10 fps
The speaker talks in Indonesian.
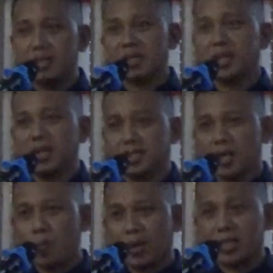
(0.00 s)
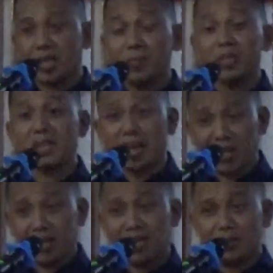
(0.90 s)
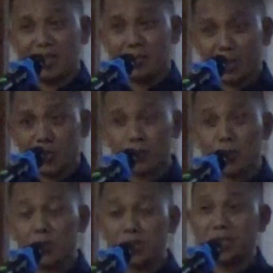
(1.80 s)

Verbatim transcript: serta masyarakat lintau yang ada di Kabupaten